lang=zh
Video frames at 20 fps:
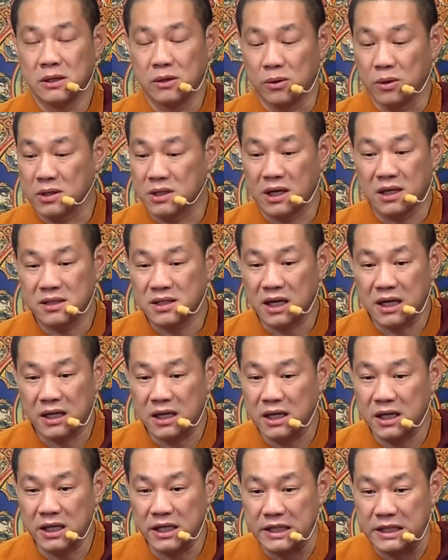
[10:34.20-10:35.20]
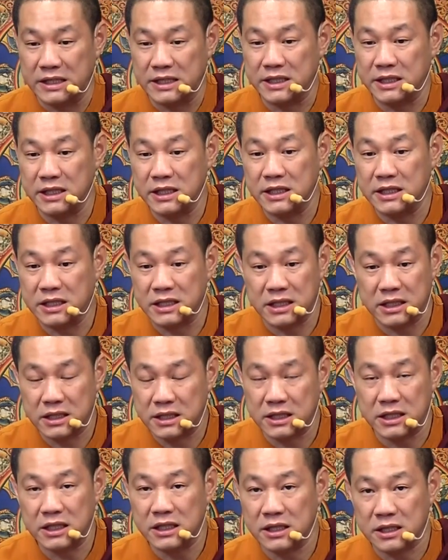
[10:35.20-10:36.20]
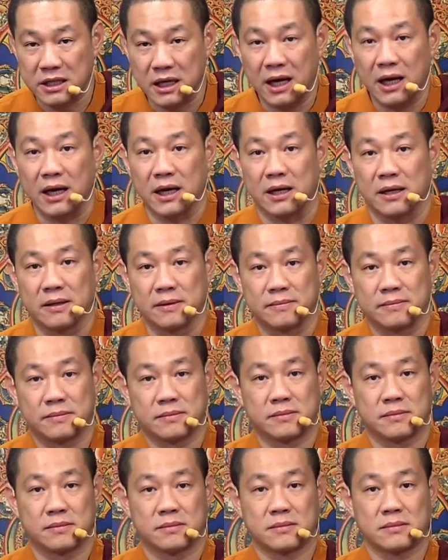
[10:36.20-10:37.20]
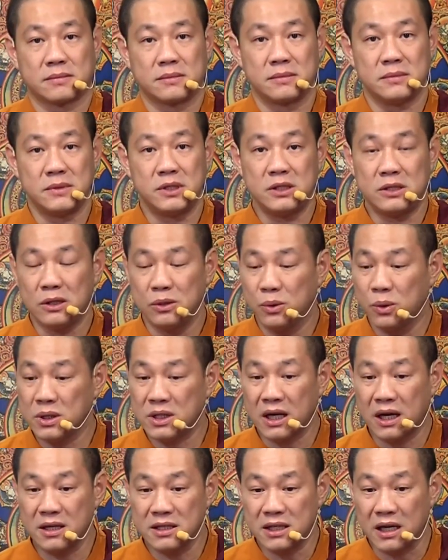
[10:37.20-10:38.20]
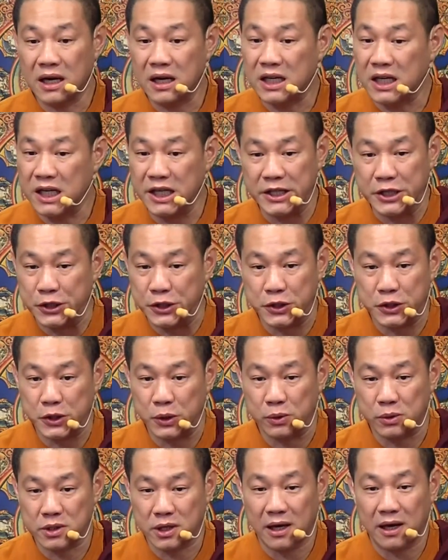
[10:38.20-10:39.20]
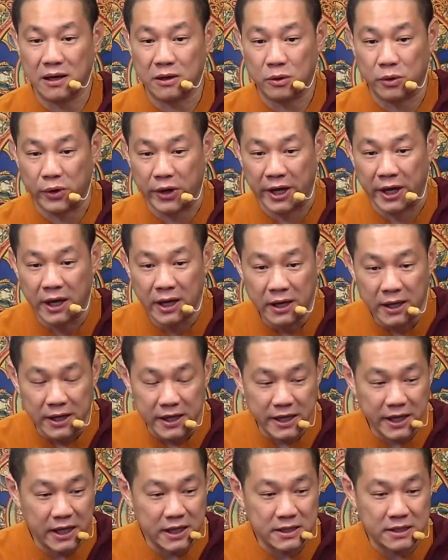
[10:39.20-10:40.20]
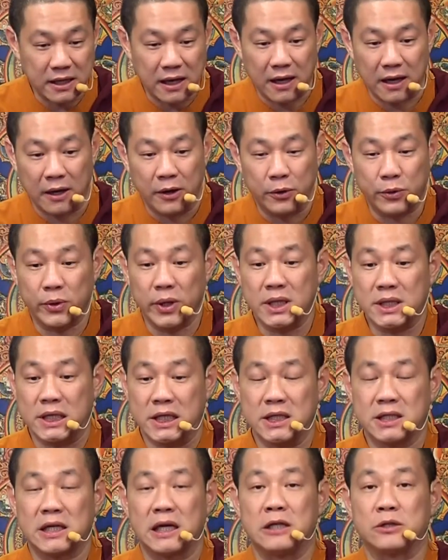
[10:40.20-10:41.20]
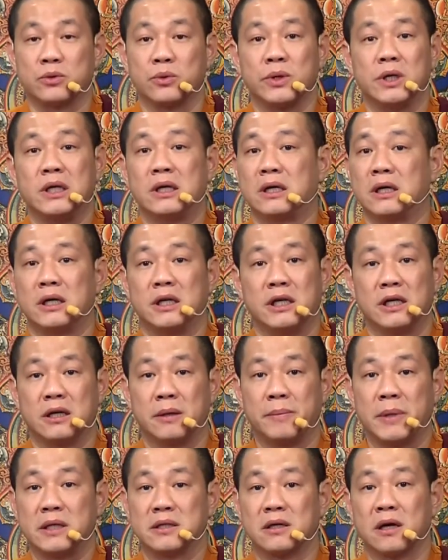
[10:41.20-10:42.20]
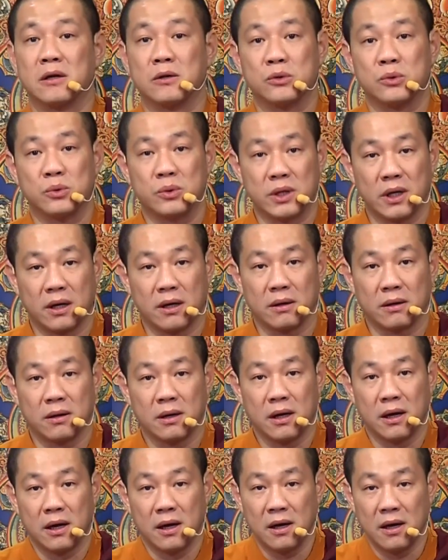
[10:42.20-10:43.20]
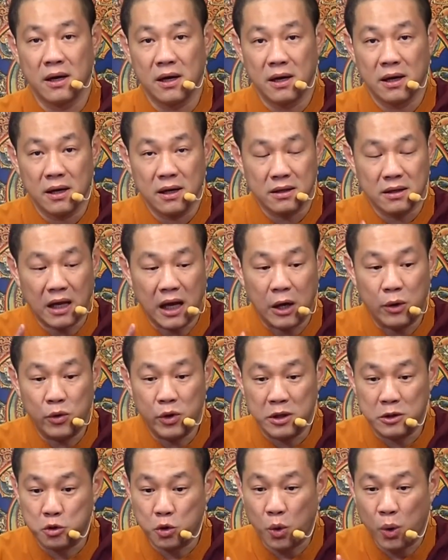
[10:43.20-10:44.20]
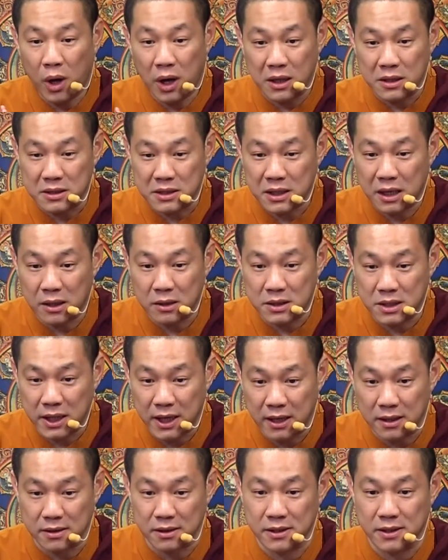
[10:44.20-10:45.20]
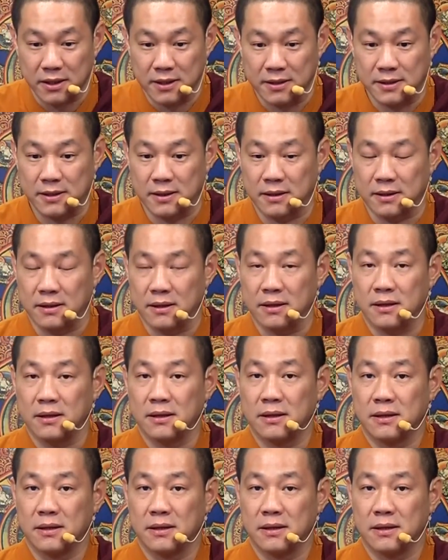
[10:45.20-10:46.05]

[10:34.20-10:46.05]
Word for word: 我常常可以积资进账，我常常可以修忏悔业障、冤亲债主一个一个被超度掉。他会创造这样的人生啊，